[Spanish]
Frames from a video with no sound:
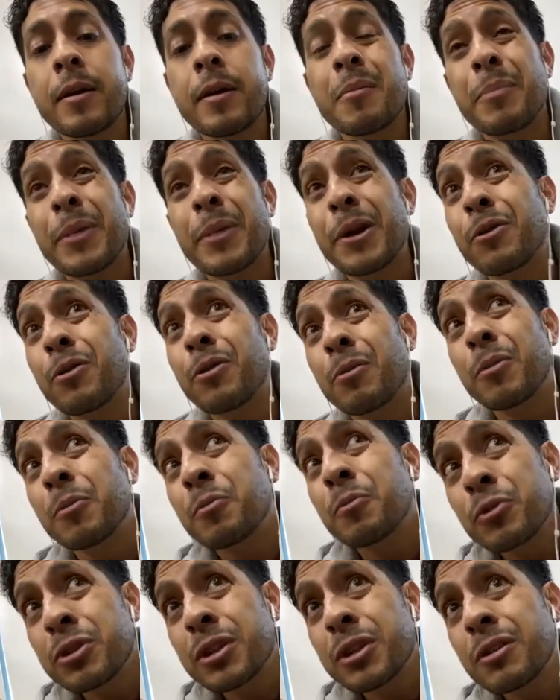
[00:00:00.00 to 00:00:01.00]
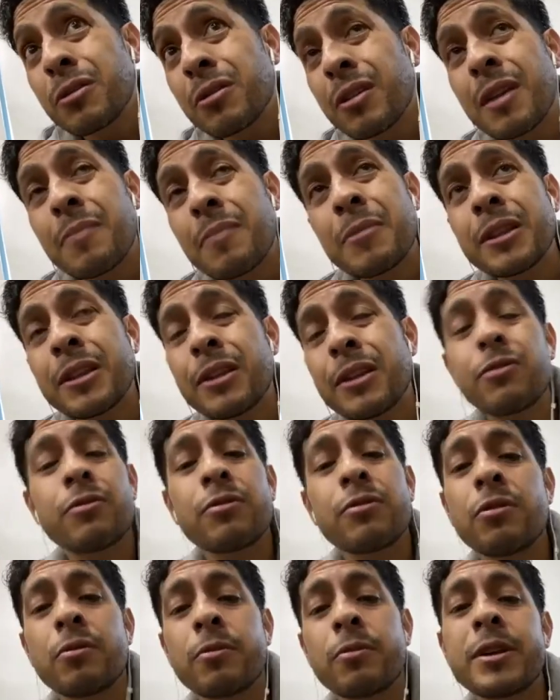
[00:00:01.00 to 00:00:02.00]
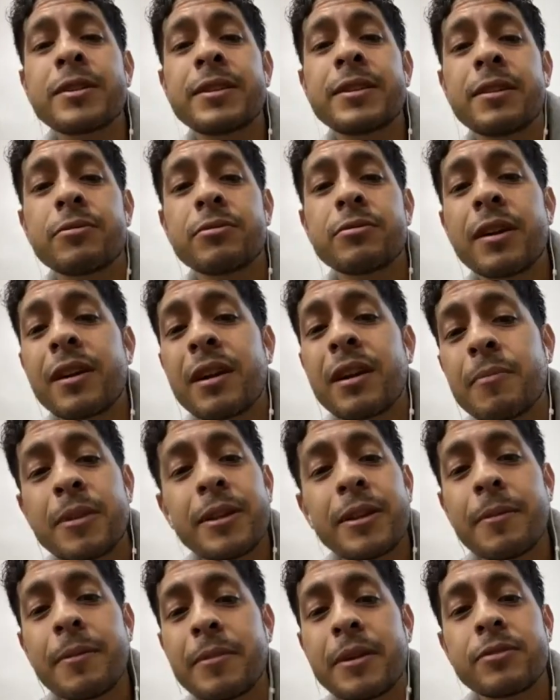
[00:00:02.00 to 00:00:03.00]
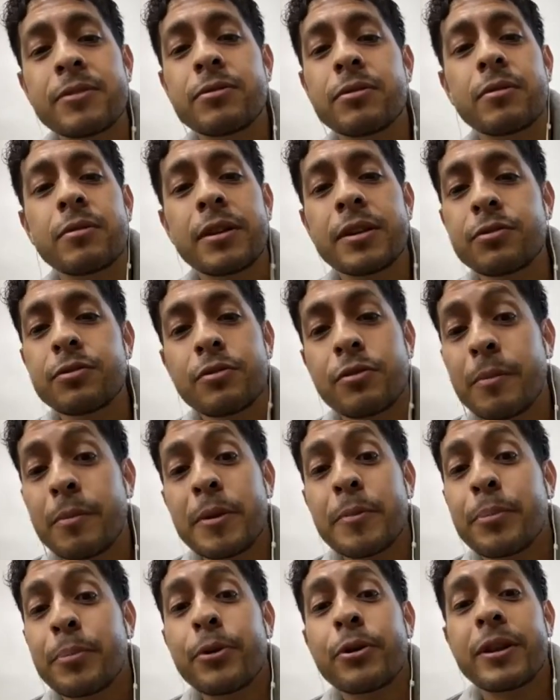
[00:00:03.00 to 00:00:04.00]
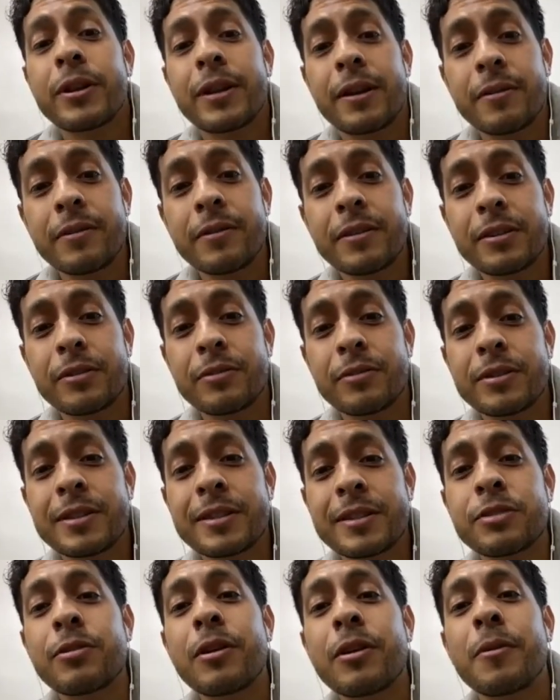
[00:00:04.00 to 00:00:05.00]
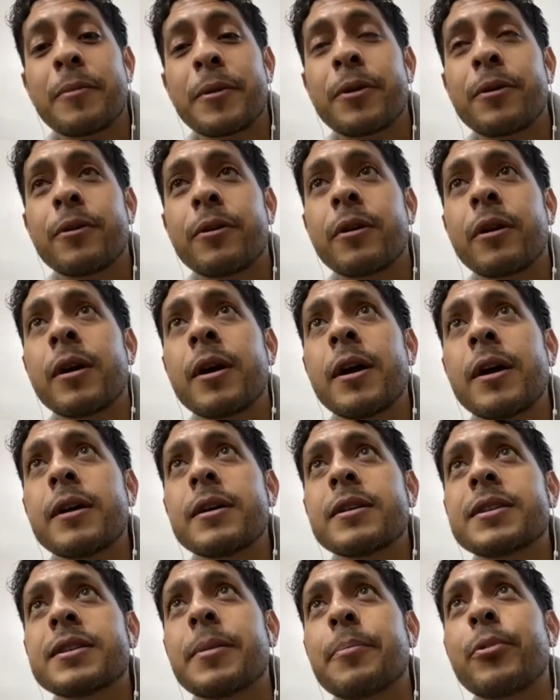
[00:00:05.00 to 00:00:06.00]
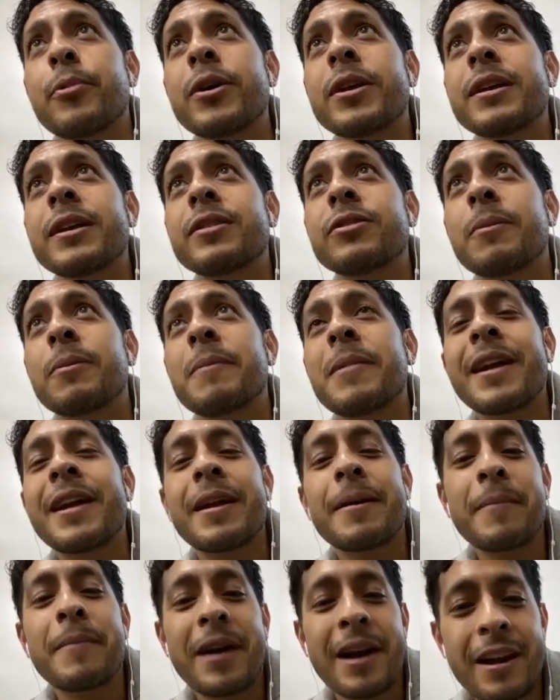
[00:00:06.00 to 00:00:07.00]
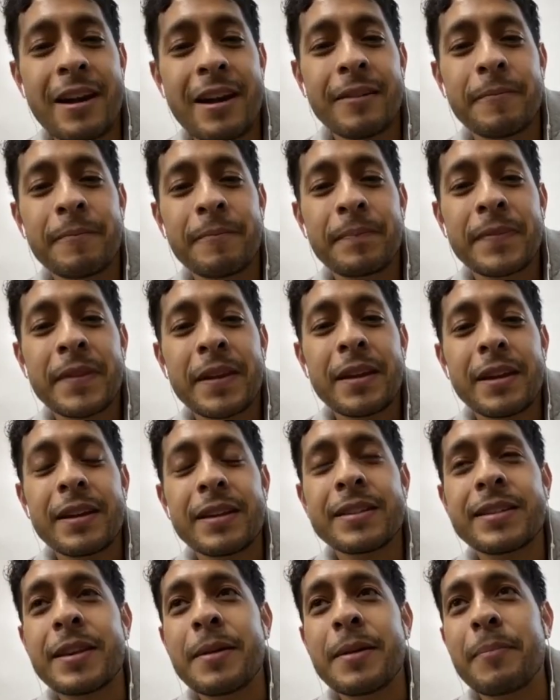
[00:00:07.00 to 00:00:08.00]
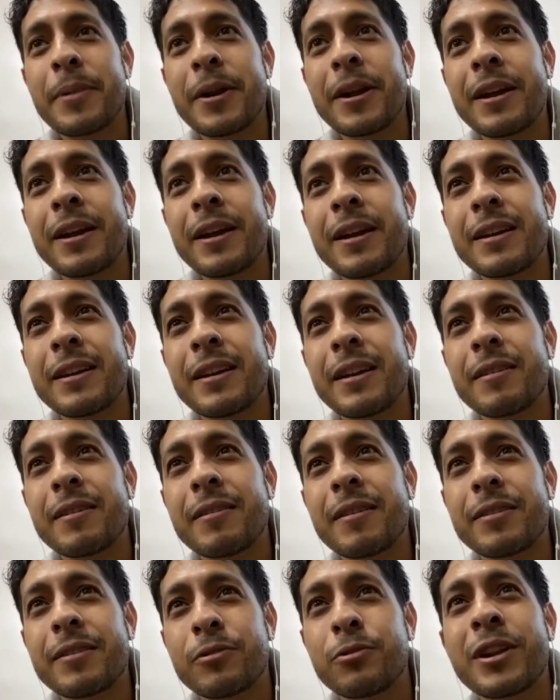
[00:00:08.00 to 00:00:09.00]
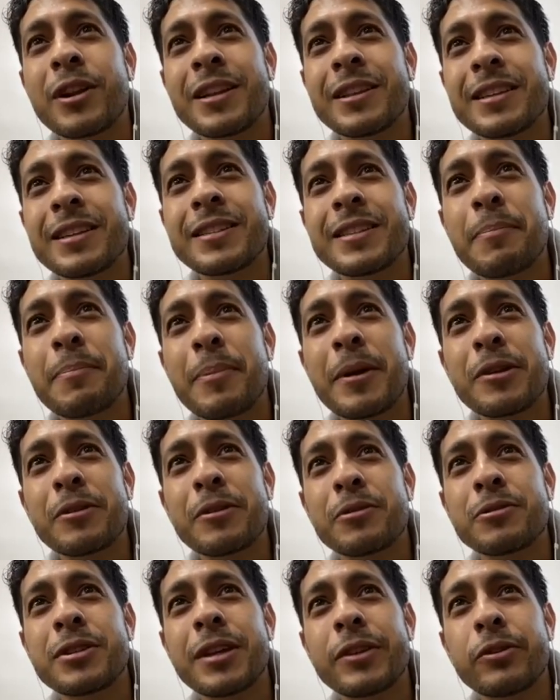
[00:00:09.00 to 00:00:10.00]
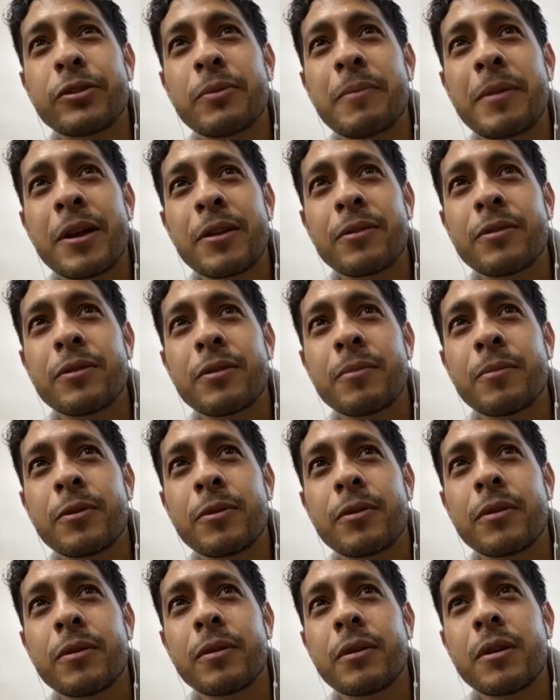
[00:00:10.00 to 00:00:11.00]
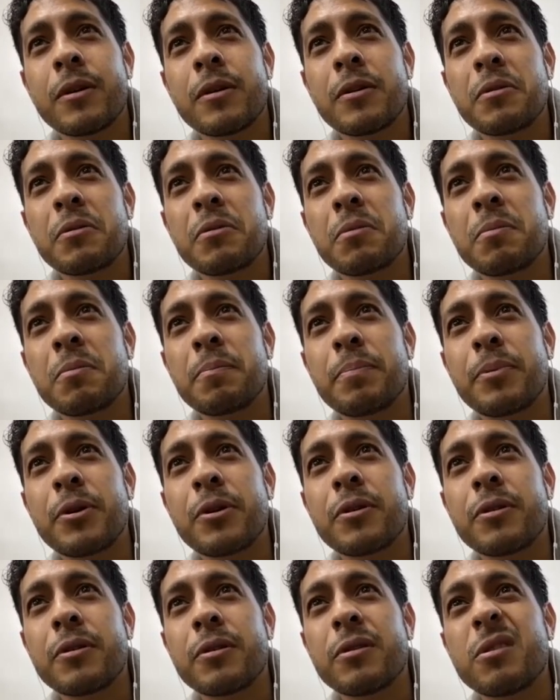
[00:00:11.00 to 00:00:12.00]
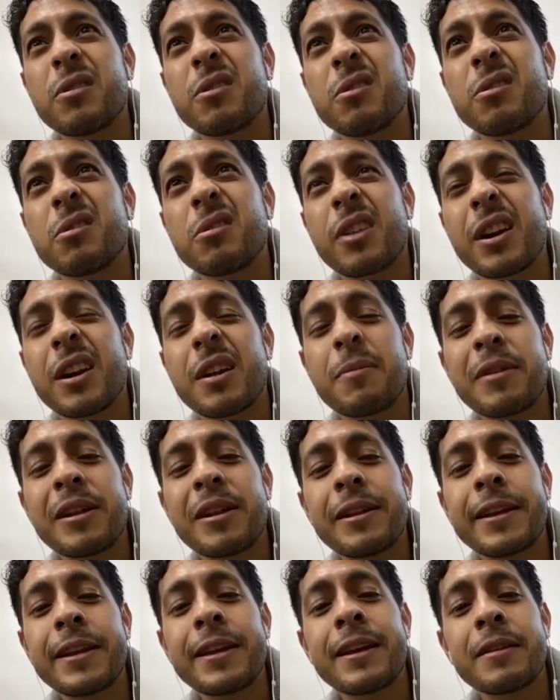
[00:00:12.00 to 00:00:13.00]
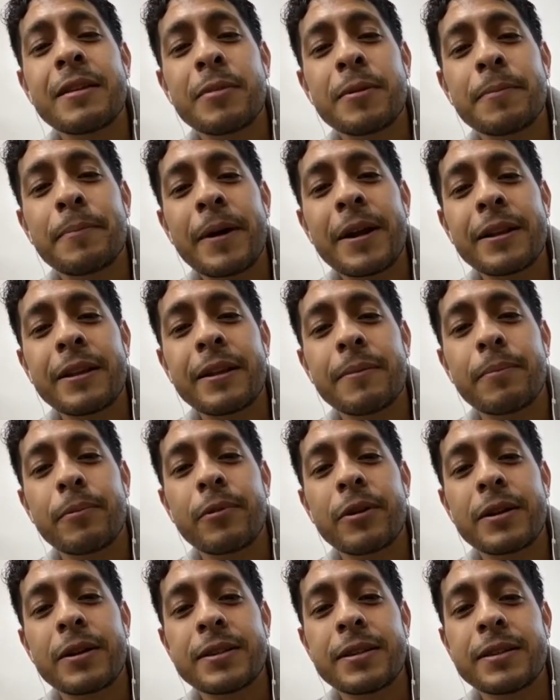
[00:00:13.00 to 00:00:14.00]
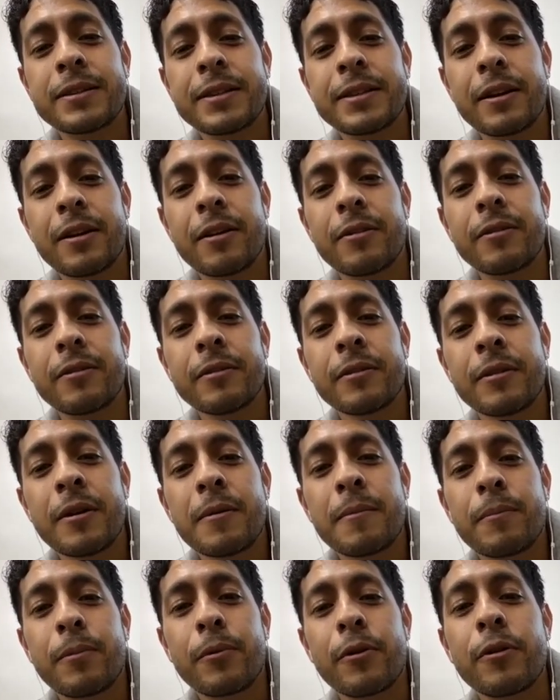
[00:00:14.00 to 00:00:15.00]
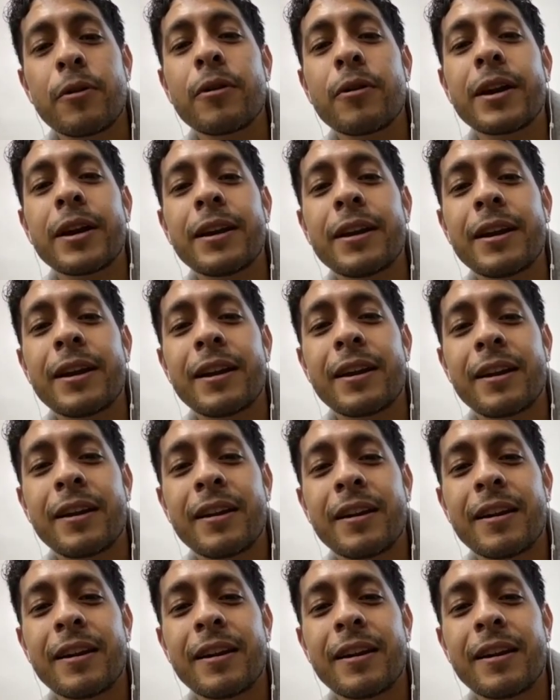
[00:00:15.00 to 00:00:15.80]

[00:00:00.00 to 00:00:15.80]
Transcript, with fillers: Pero como músico realmente yo no lo veo así, o sea, realmente a mí eso, eso no me importa, ¿no? Entonces esto a lo mejor se puede tomar a mal y siempre durante este periodo se ha tomado como un poco rebeldía de mi parte, por así decirlo, por no querer,